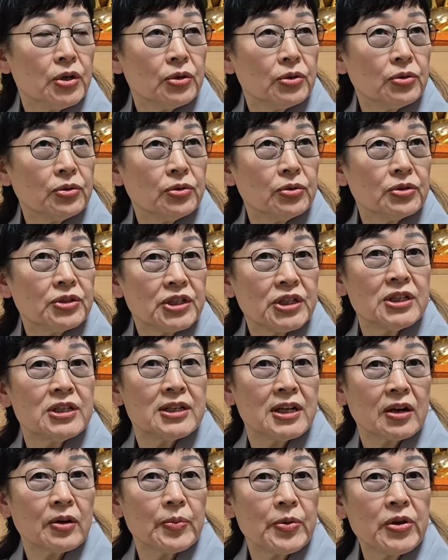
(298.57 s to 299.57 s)
어,
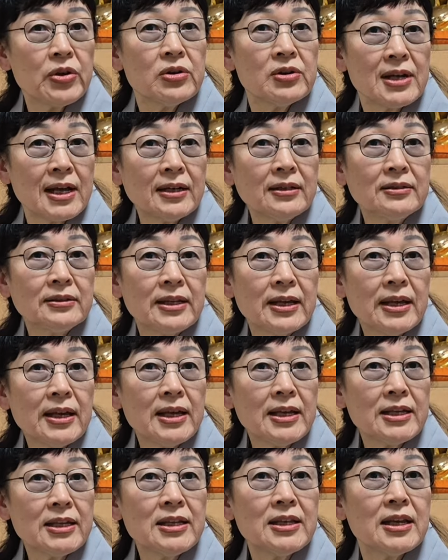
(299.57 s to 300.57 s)
진이라고 표현을
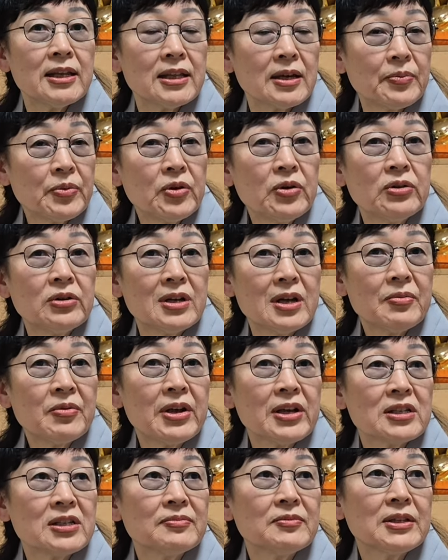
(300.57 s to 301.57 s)
하는데 인에다 표현을
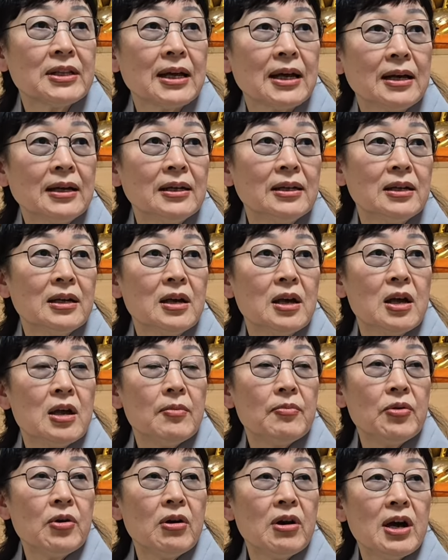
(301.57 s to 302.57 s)
해보겠습니다.
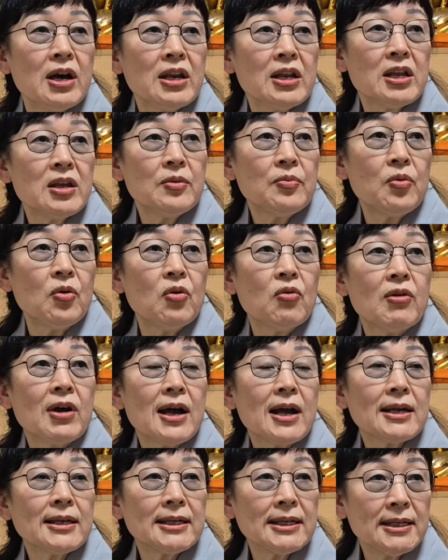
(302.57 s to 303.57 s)
병아리
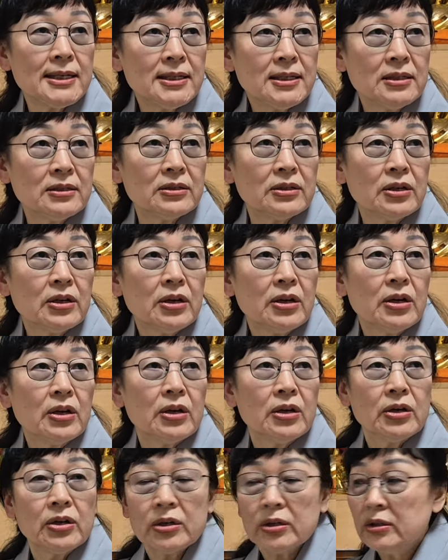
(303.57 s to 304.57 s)
봉황 인은
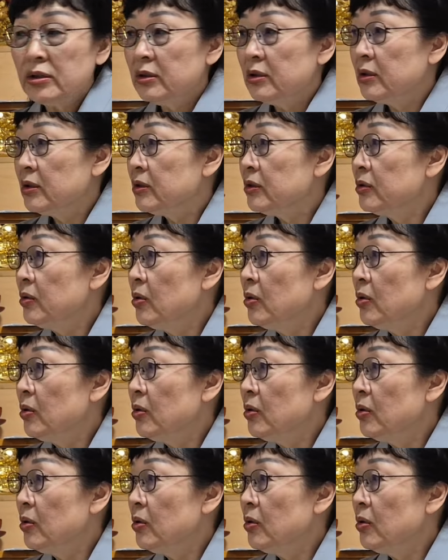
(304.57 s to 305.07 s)
그